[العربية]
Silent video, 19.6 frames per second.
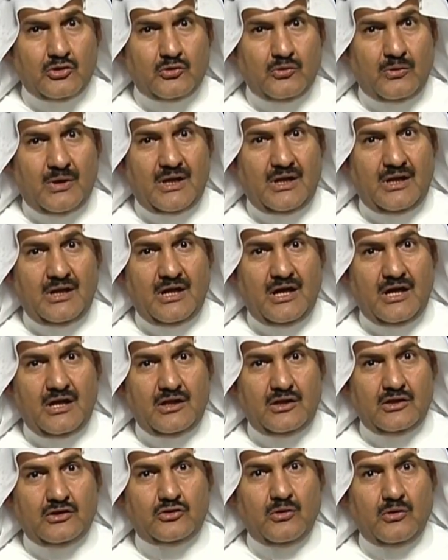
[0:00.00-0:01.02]
الدول
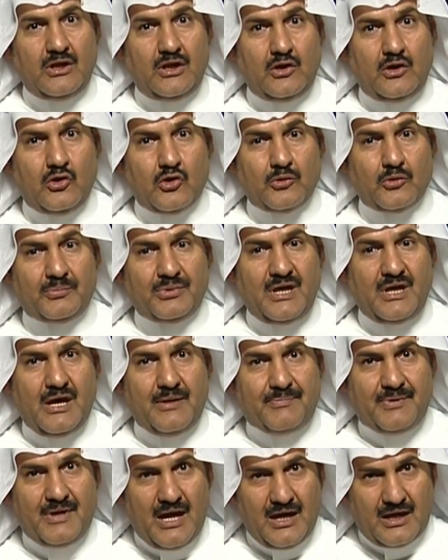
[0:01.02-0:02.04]
الدول الأوروبية
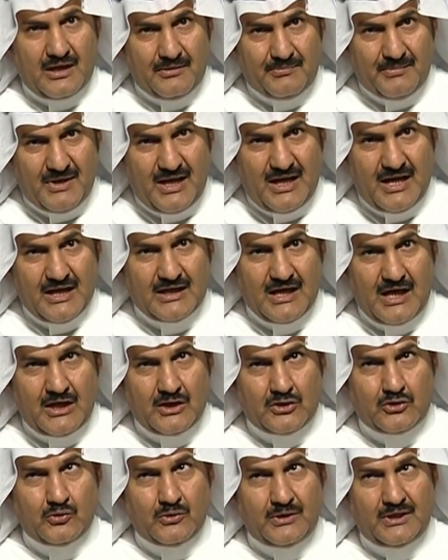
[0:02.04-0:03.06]
بأكملها
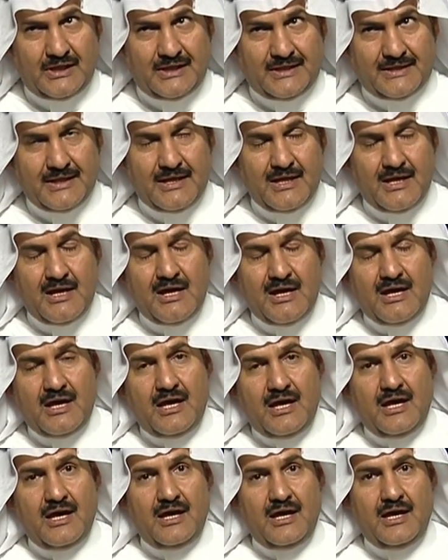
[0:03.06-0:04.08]
كانت تريد
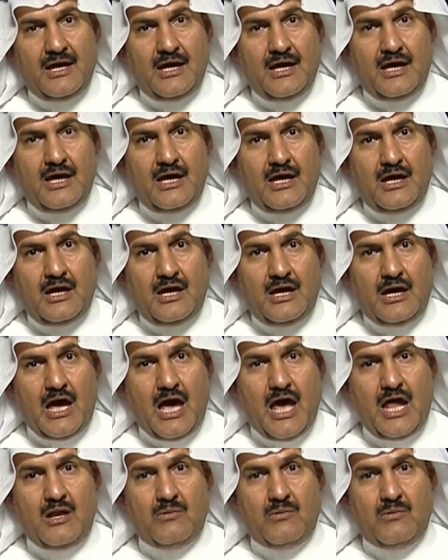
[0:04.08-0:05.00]
آه، آه،